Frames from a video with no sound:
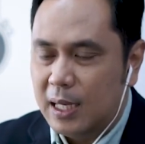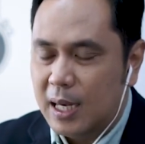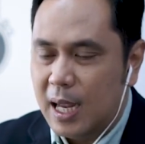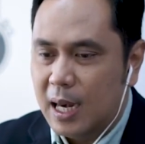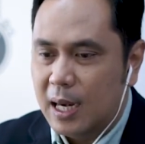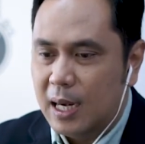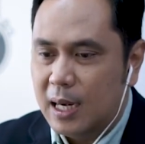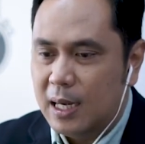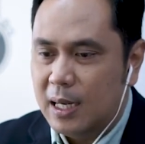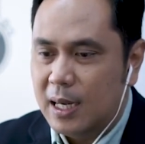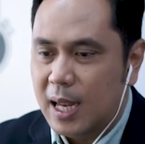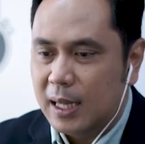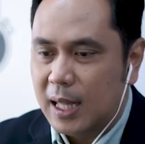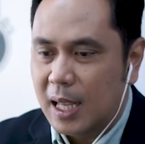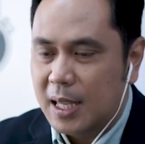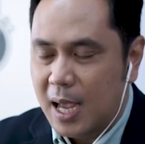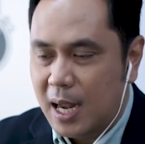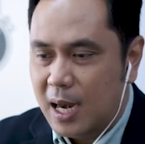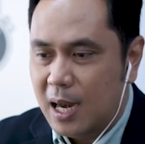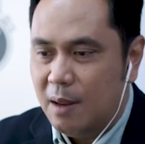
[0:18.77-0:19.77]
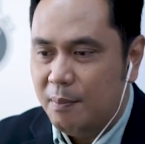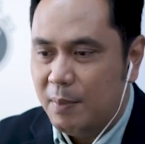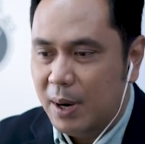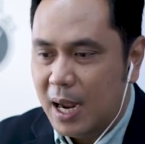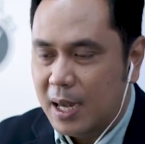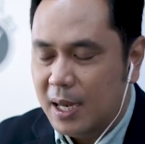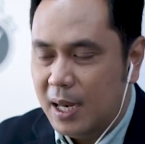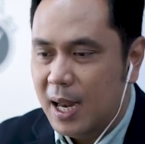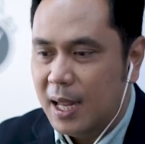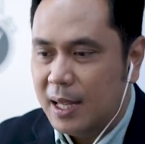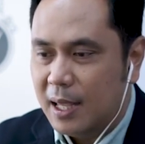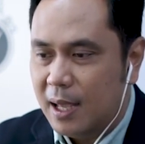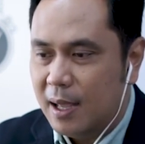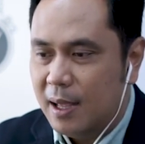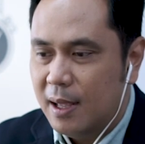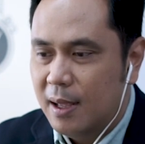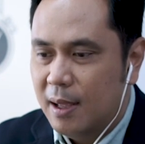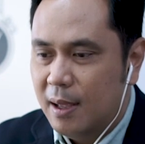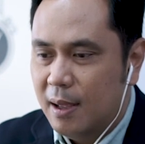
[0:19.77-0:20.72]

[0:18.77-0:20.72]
dan datanya ada di pengadilan ya.